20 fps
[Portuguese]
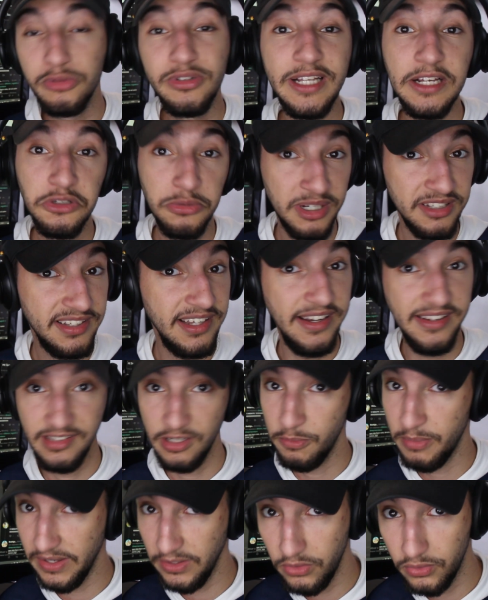Tendo uma
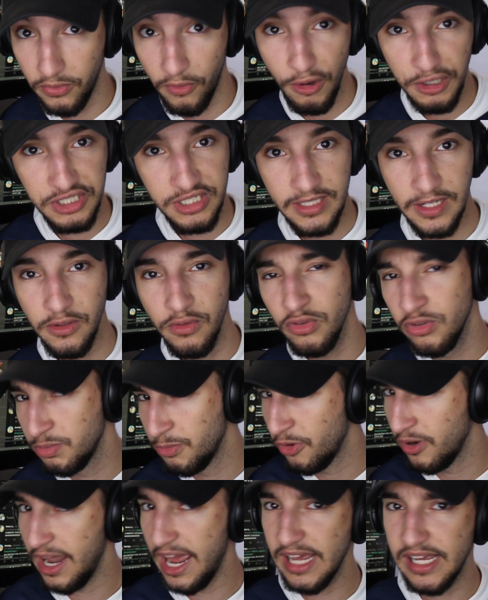seleção mais forte, tendo uns
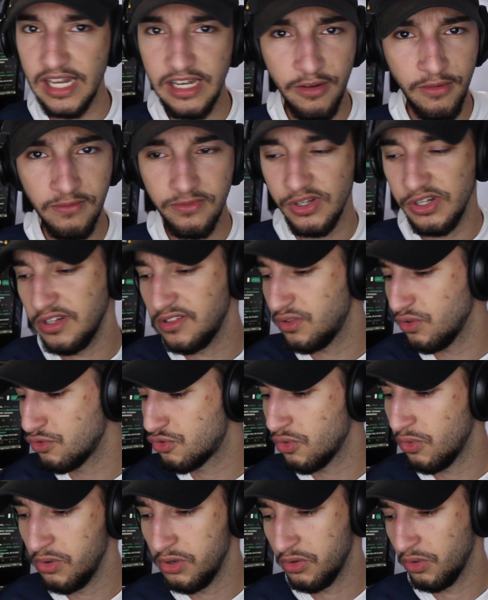moleques ali, um Vinícius
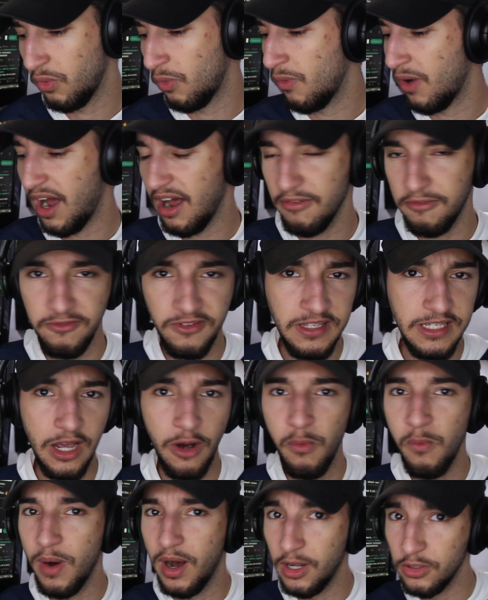Júnior, um Rafinha,
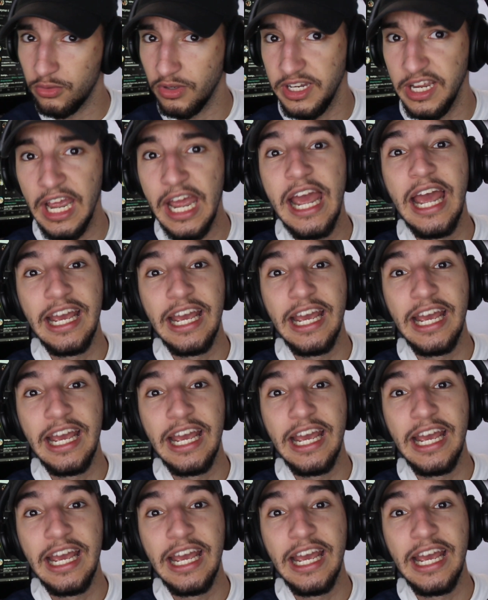um Anthony,